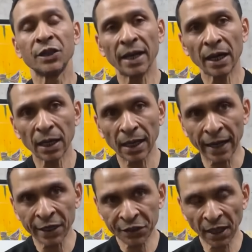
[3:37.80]
জেনারেল
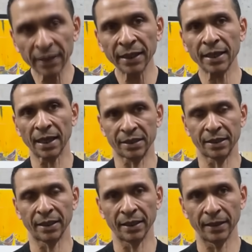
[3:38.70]
এরশাদের কাছ
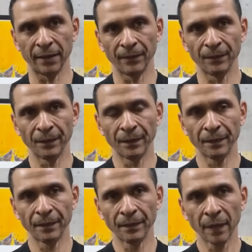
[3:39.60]
থেকে
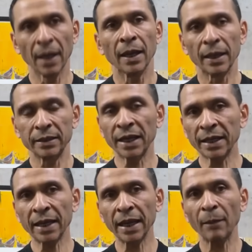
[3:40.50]

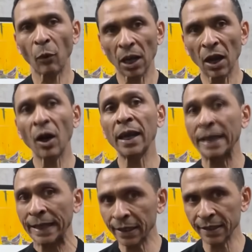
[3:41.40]
যেটাকে বলা হয়
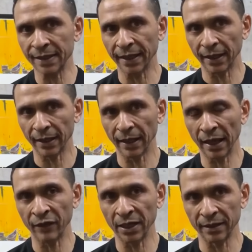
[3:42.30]
হিয়ারসে
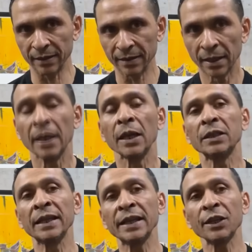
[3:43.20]
এভিডেন্স
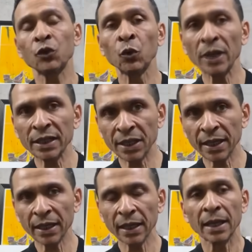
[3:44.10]
তিনি
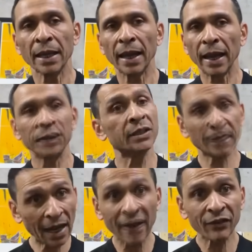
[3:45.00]
শুনেছেন
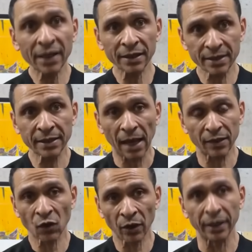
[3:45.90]
যেটা এভিডেন্স না
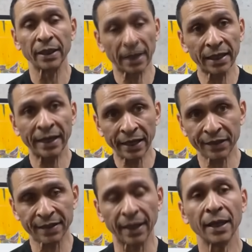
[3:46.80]
সরি এটা
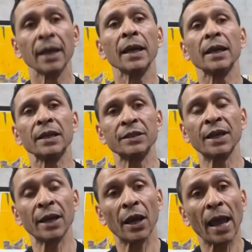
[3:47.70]
হিয়ারসে
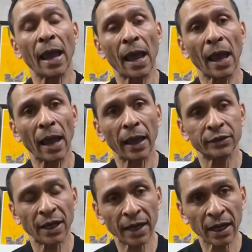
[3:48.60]
যে
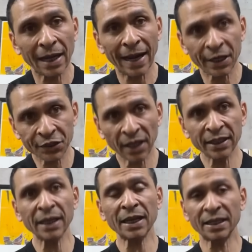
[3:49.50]
জেনারেল
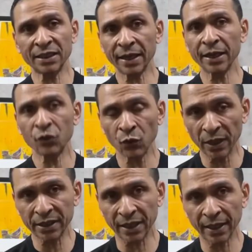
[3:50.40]
এরশাদের কাছ থেকে
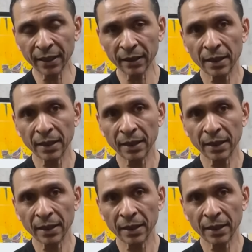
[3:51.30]
শুনেছেন